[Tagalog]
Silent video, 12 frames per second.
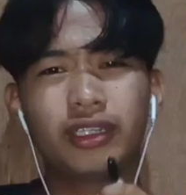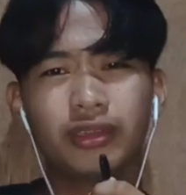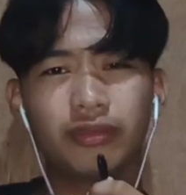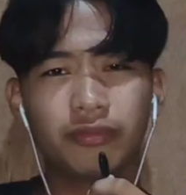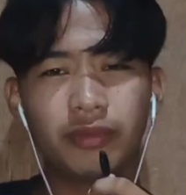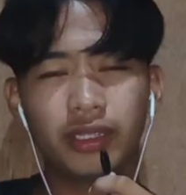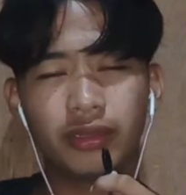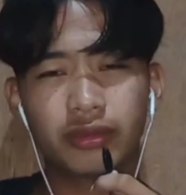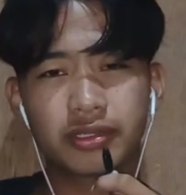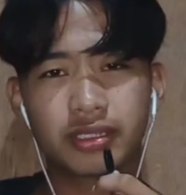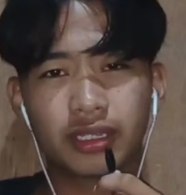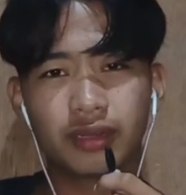don't be
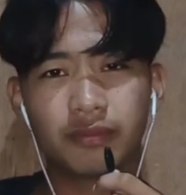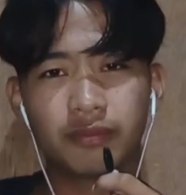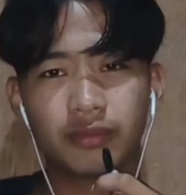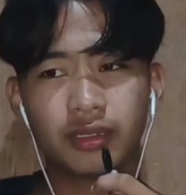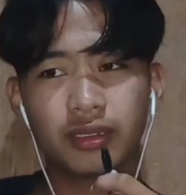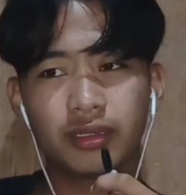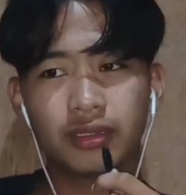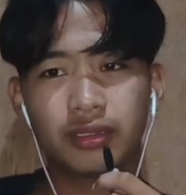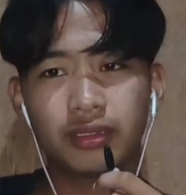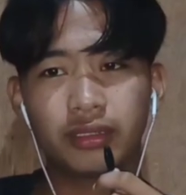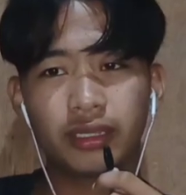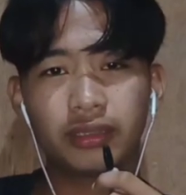yourself.
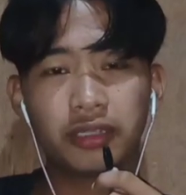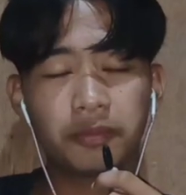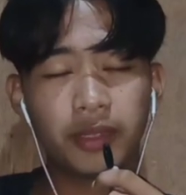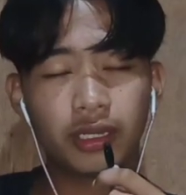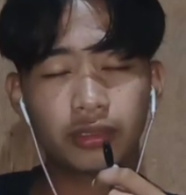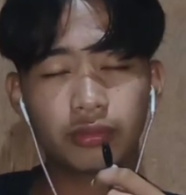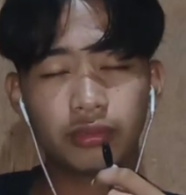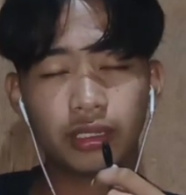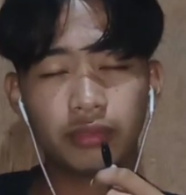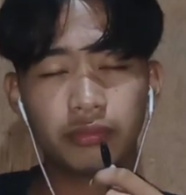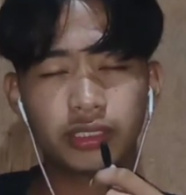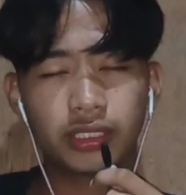Kaya tigpirit ko na
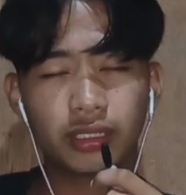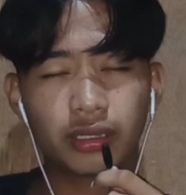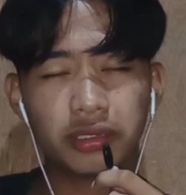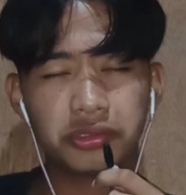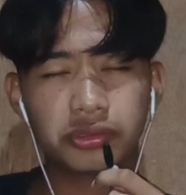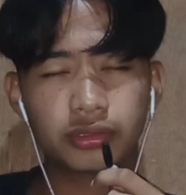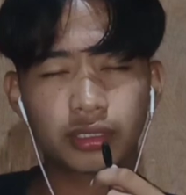lang miski cringe.